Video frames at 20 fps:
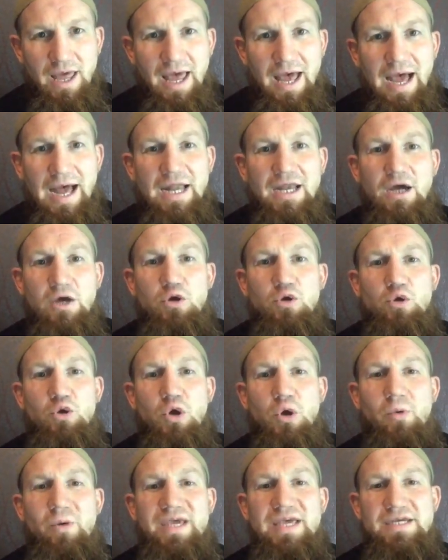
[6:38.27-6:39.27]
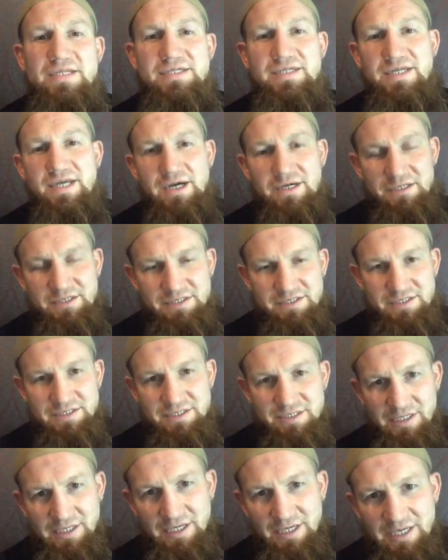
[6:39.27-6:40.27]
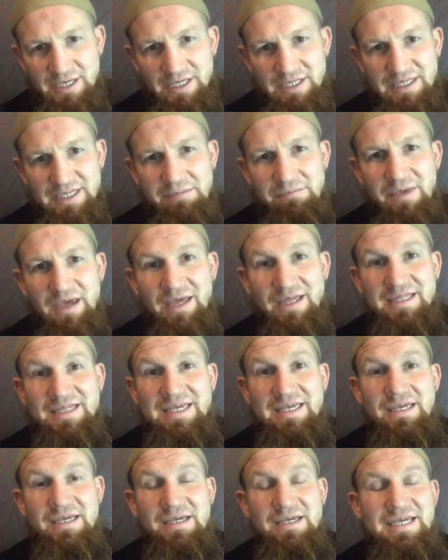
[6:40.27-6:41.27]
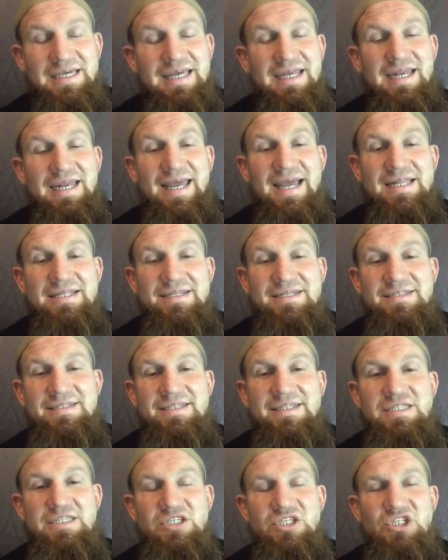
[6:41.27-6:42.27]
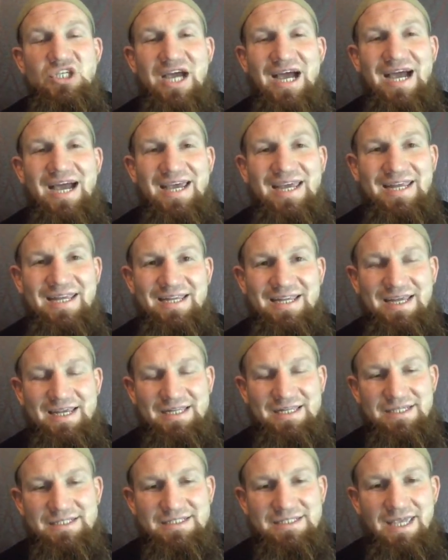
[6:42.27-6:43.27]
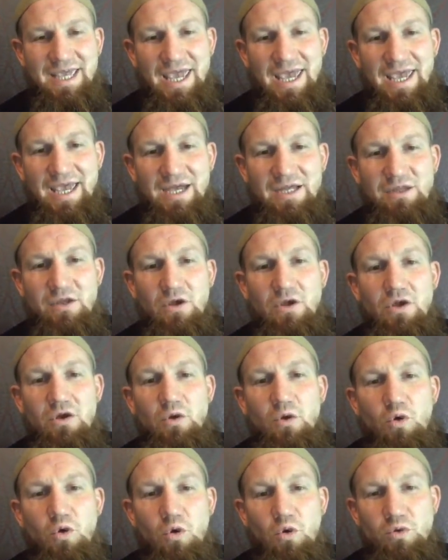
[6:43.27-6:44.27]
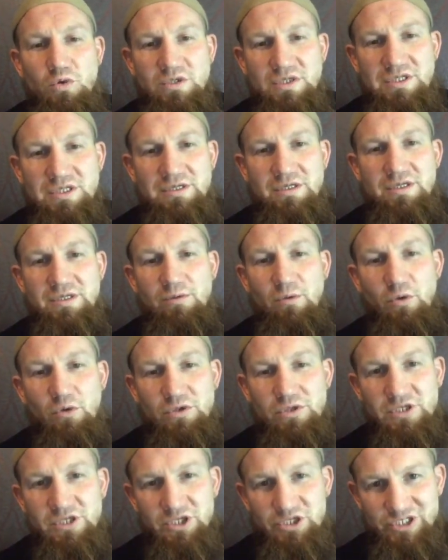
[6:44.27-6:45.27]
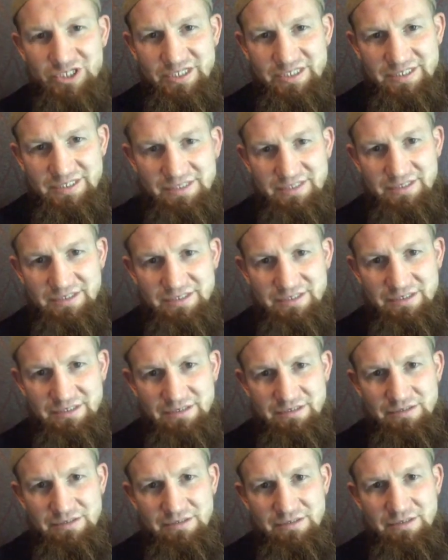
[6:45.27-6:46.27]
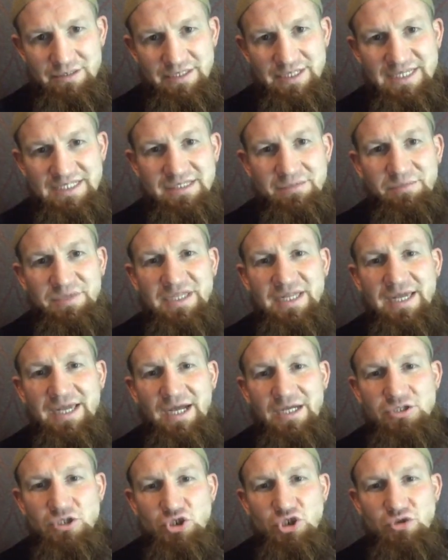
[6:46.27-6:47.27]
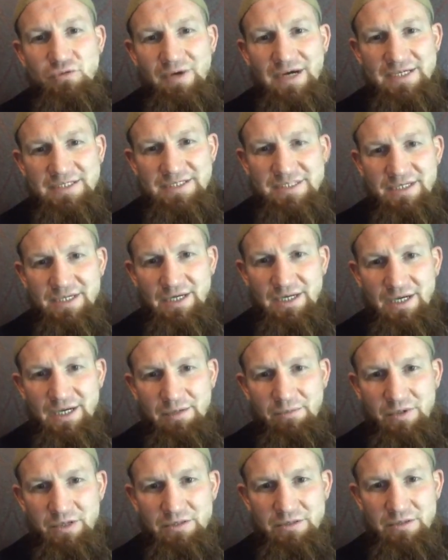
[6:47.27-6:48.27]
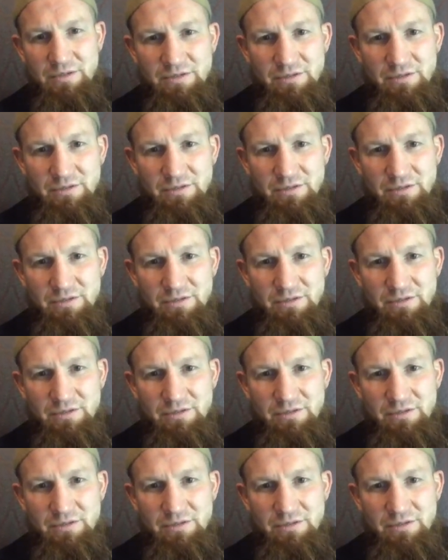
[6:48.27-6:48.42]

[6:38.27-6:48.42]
ala ard. Die, die Gelehrten sind sich einig, dass die Erde rund, rundlich ist. Deswegen bitte keinen Schwachsinn labern.